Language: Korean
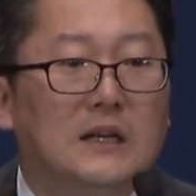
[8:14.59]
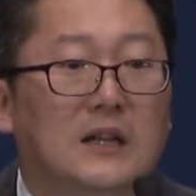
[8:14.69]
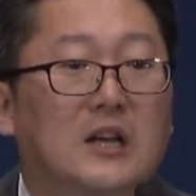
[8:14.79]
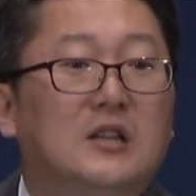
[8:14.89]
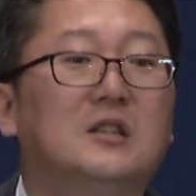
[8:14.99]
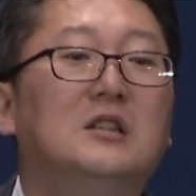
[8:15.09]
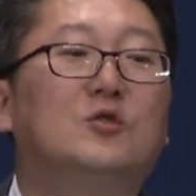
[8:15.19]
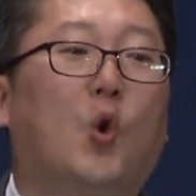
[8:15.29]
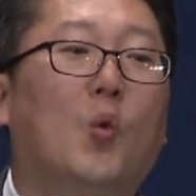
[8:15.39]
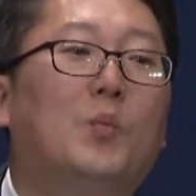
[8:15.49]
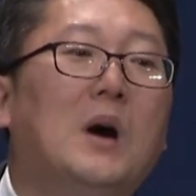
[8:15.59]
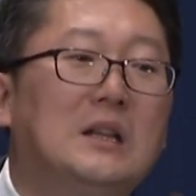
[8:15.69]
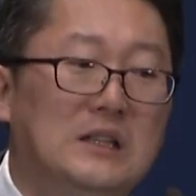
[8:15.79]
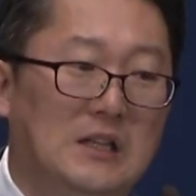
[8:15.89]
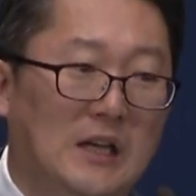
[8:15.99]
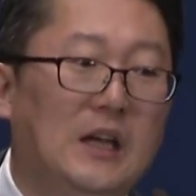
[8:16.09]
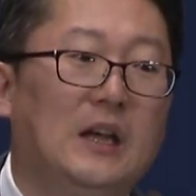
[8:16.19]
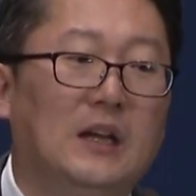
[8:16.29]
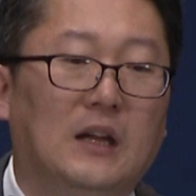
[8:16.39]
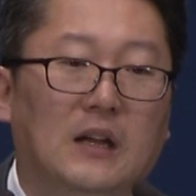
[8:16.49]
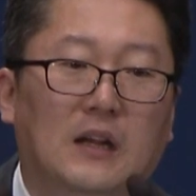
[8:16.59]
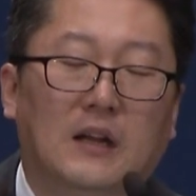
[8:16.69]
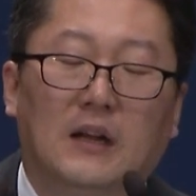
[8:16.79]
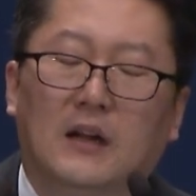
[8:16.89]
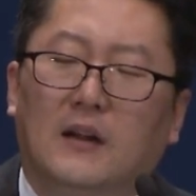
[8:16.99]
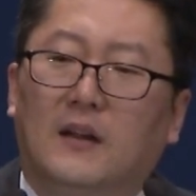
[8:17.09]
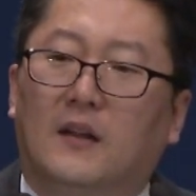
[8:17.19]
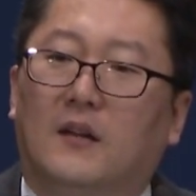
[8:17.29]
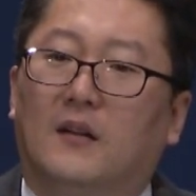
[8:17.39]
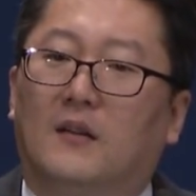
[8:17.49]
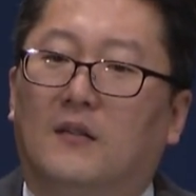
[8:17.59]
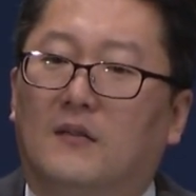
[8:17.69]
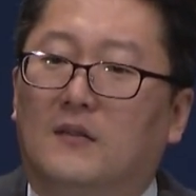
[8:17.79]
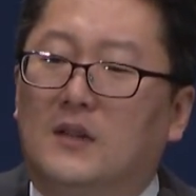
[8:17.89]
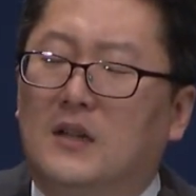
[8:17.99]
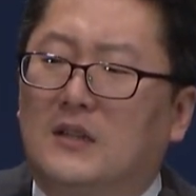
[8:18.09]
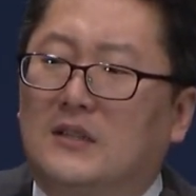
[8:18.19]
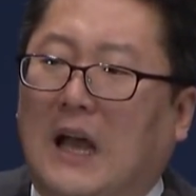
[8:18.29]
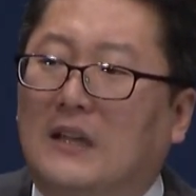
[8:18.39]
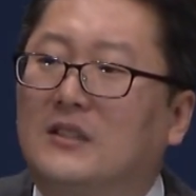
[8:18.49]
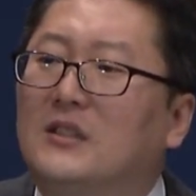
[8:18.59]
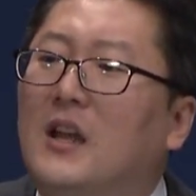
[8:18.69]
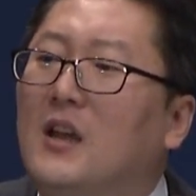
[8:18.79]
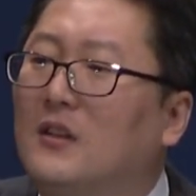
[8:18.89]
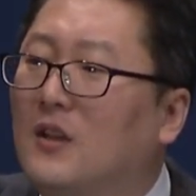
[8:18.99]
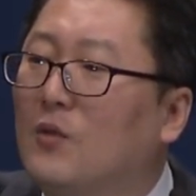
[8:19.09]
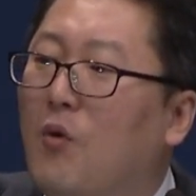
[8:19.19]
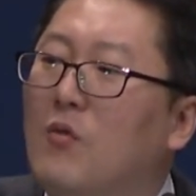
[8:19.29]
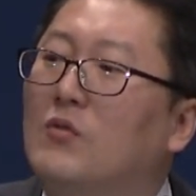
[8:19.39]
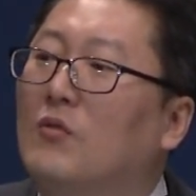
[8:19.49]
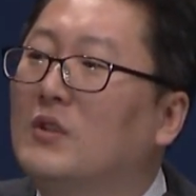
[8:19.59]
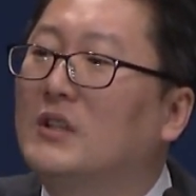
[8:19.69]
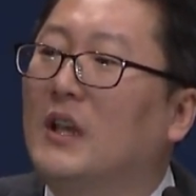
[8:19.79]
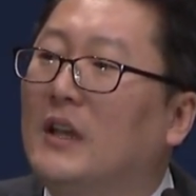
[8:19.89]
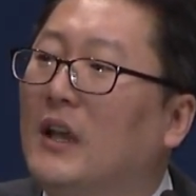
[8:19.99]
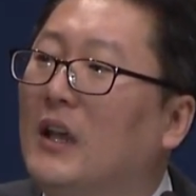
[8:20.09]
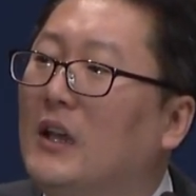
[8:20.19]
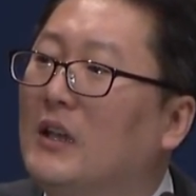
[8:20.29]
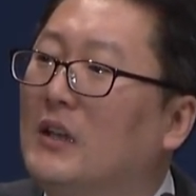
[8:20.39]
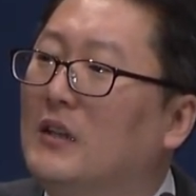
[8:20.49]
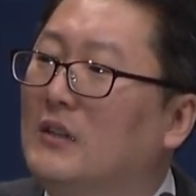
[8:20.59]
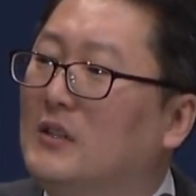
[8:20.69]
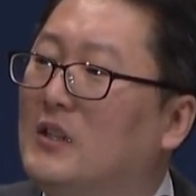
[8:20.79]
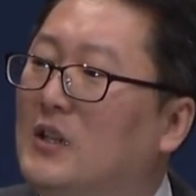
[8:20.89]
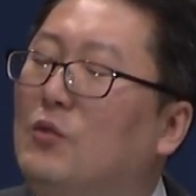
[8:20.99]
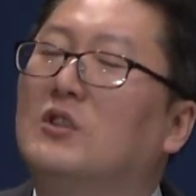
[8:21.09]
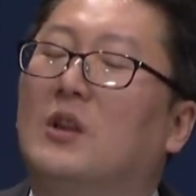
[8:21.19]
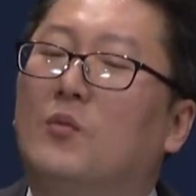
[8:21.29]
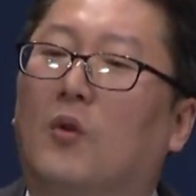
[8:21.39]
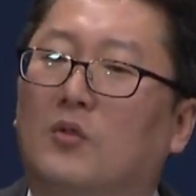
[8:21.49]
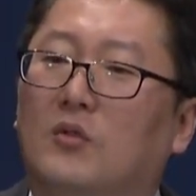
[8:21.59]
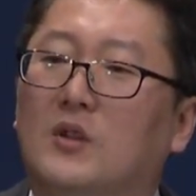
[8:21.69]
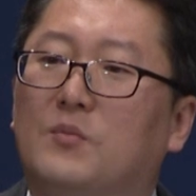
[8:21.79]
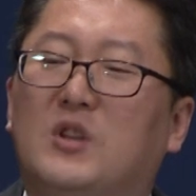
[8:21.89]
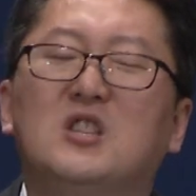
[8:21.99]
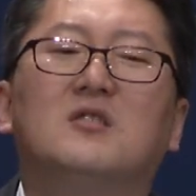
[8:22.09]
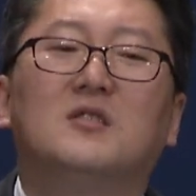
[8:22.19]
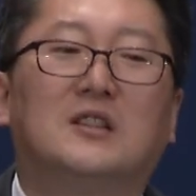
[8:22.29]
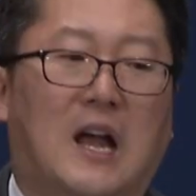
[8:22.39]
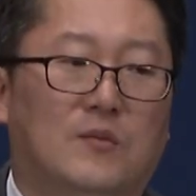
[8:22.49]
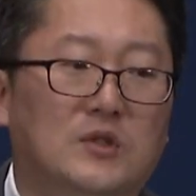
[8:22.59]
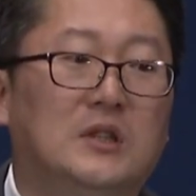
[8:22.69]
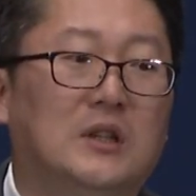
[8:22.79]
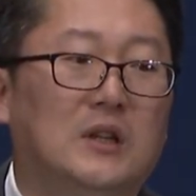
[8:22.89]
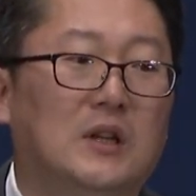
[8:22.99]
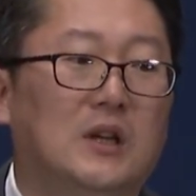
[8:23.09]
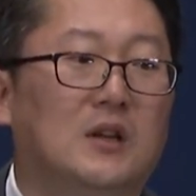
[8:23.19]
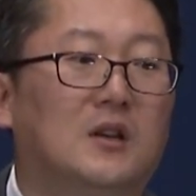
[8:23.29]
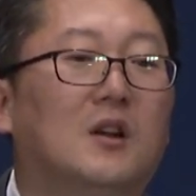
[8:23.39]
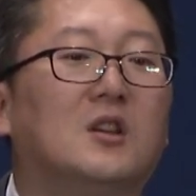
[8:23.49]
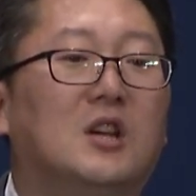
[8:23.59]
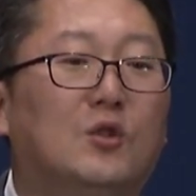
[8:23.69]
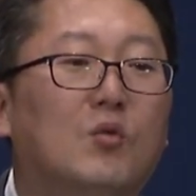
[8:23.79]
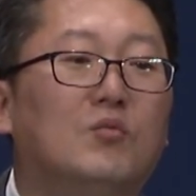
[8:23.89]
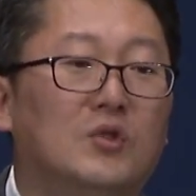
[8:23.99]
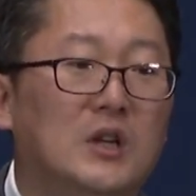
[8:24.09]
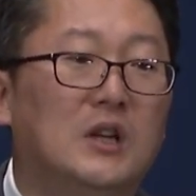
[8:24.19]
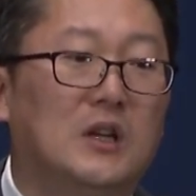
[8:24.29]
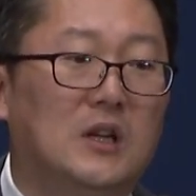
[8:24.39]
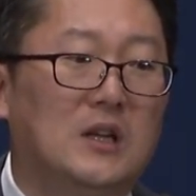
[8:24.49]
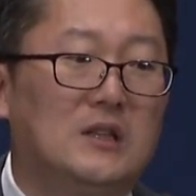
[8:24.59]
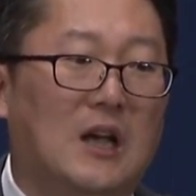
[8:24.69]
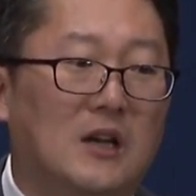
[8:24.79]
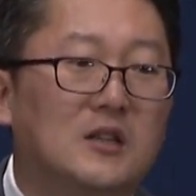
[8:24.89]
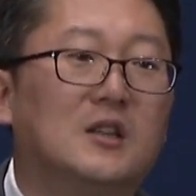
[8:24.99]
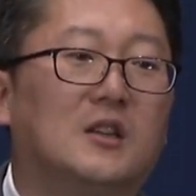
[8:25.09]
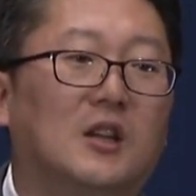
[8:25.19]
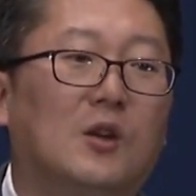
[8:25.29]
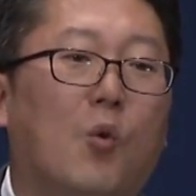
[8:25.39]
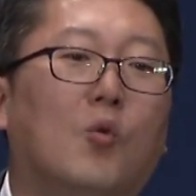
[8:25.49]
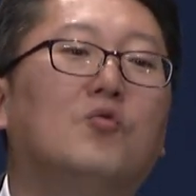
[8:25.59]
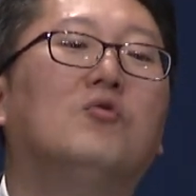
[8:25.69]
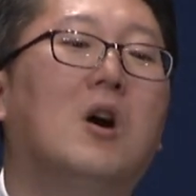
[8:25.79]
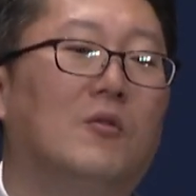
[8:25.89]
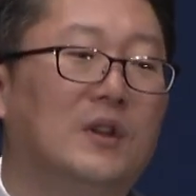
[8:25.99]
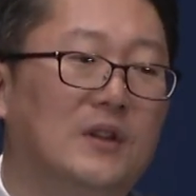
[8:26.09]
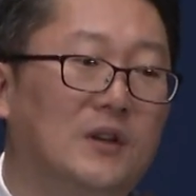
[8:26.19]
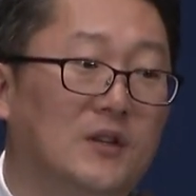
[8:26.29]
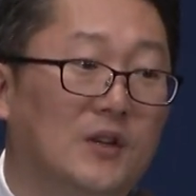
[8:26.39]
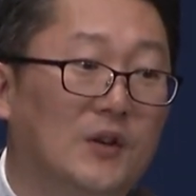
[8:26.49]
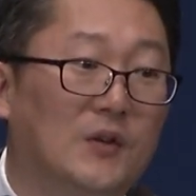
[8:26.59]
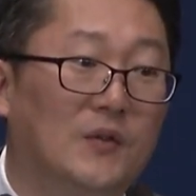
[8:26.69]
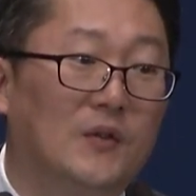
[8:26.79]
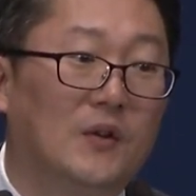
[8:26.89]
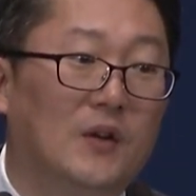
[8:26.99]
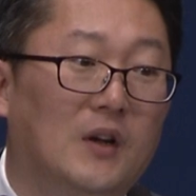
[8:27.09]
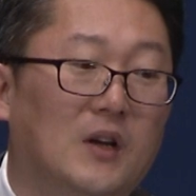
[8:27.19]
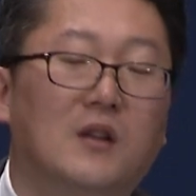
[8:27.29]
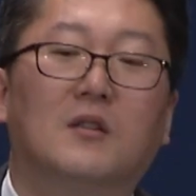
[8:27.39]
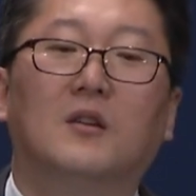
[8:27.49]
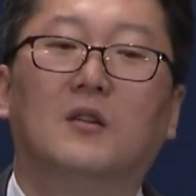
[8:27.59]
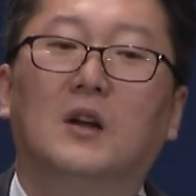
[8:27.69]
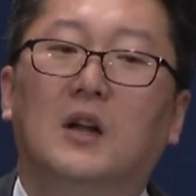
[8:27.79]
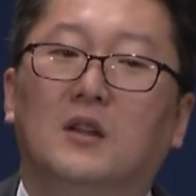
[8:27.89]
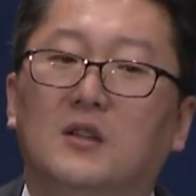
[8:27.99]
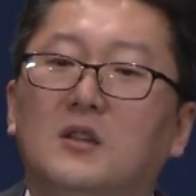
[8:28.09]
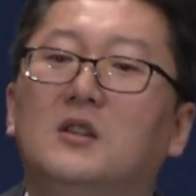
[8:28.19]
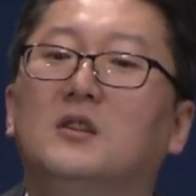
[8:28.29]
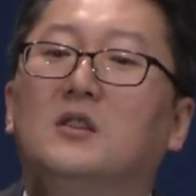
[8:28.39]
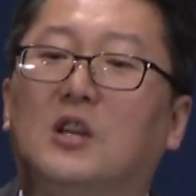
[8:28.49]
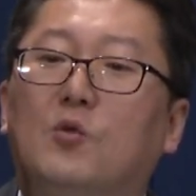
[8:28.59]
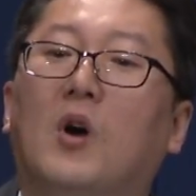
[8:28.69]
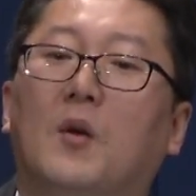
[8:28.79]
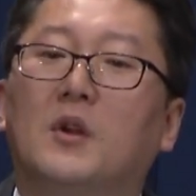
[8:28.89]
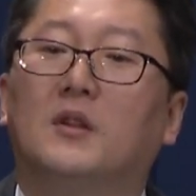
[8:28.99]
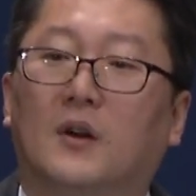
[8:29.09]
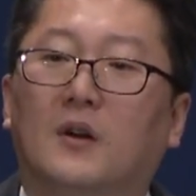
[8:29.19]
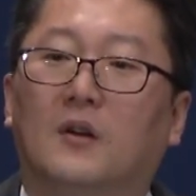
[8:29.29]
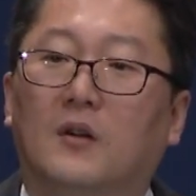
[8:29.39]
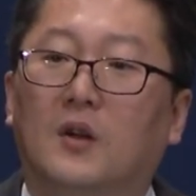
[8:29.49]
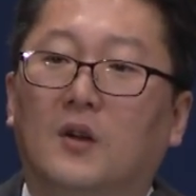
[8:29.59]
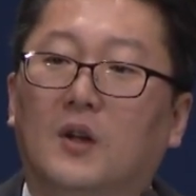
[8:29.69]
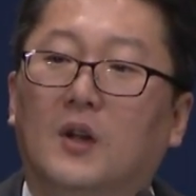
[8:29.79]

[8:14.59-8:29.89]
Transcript: 근데 그 종파들이 어, 자신의 어떤 공동체의 기도 제목 또는 비전을 담은 그런 기도문을 자기들끼리 공유하고 있었거든요. 그래서 늘 기도하면서